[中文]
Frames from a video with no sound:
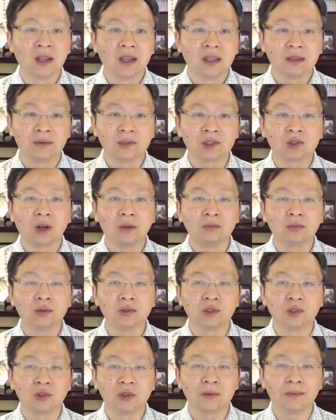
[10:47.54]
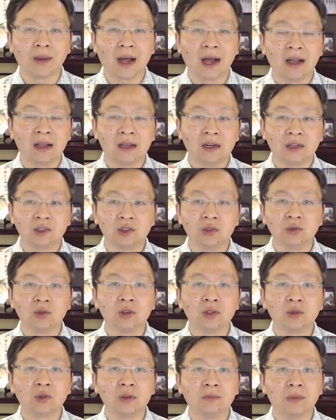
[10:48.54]
那么川普就会把中
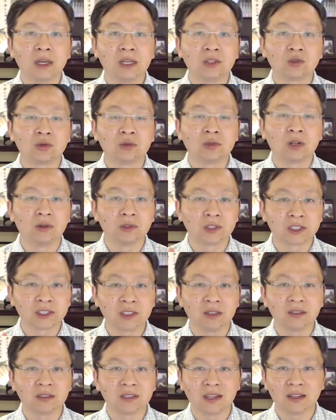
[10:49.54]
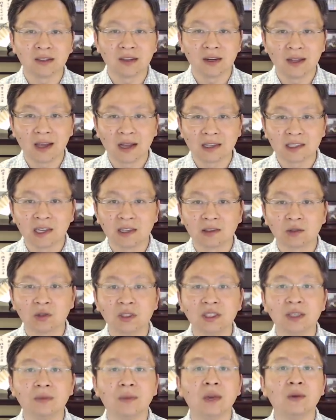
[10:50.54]
国对美出口剩下那两千
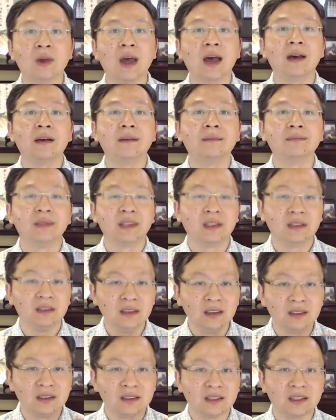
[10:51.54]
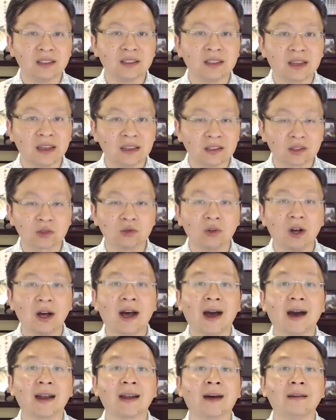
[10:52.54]
多亿美元一起给梭
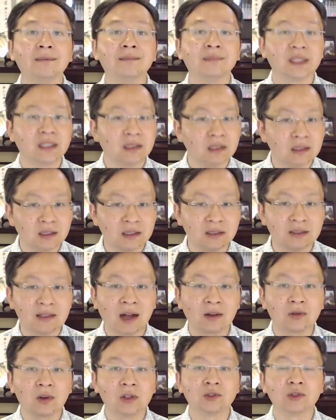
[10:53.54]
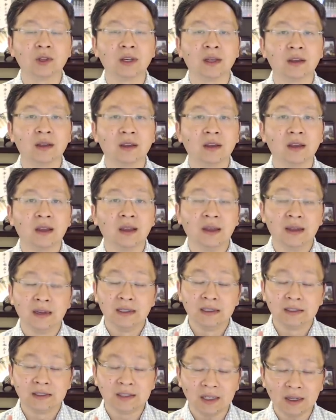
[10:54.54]
哈了，一起加关税。
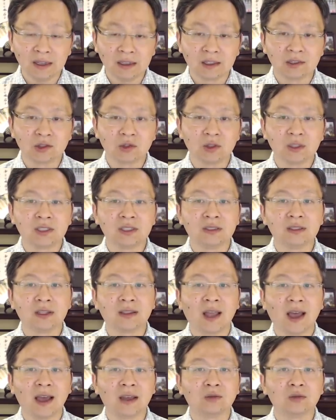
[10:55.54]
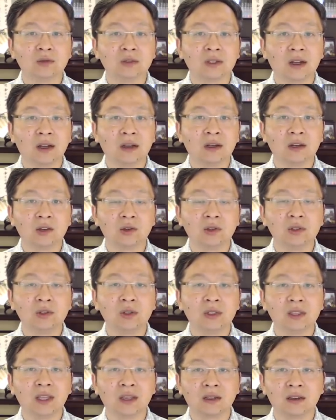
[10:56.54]
这个最新的态度呢，会
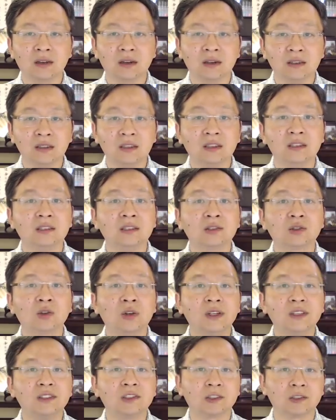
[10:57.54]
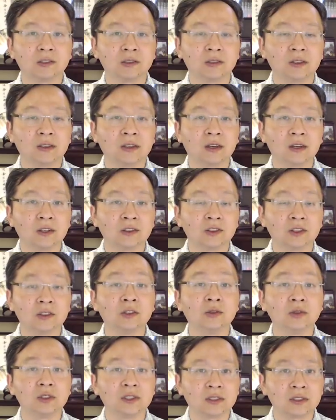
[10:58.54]
对那个已经推迟了的十
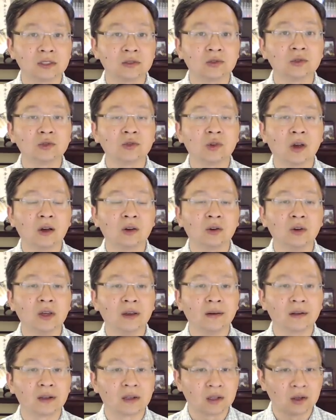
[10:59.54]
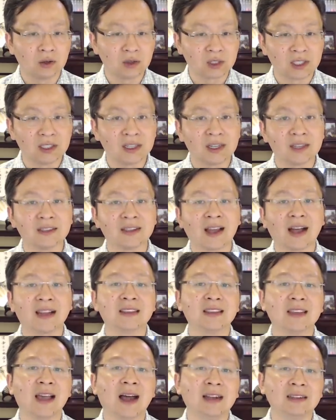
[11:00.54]
九届四中全会构成很大
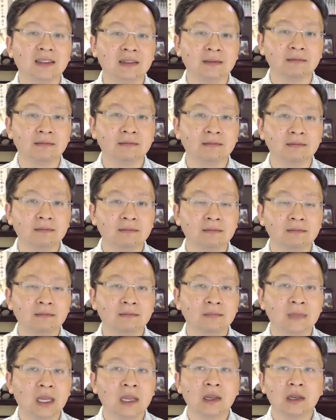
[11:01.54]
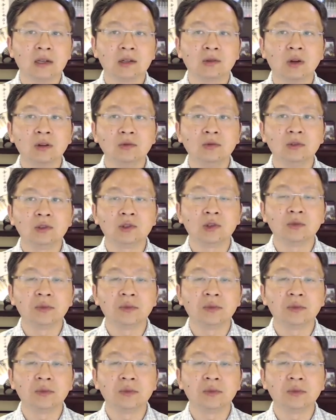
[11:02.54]
的压力。关于中